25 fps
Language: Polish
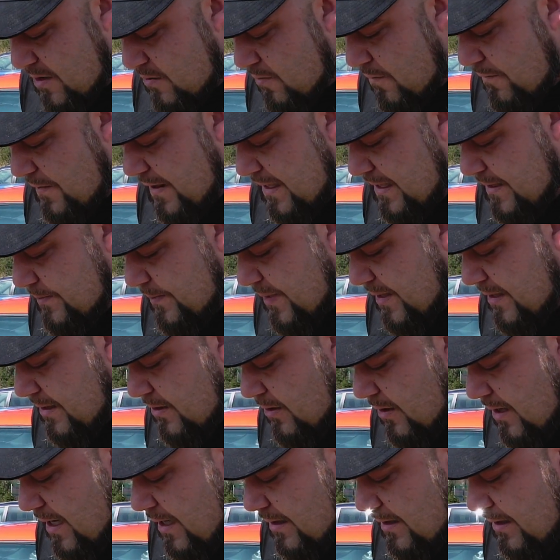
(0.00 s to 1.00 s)
główny
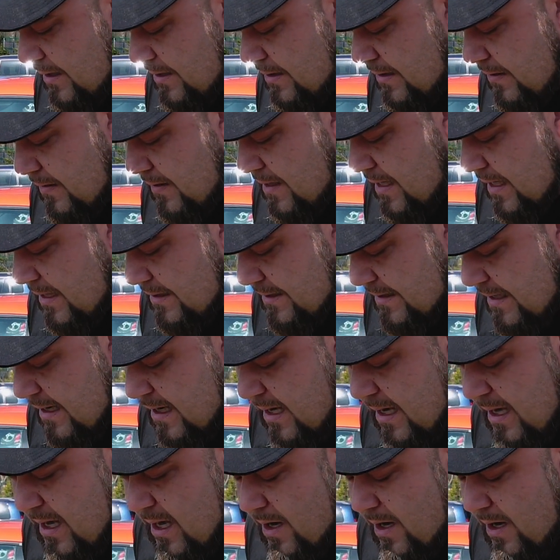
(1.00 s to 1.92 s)
inspektorat i się okaże.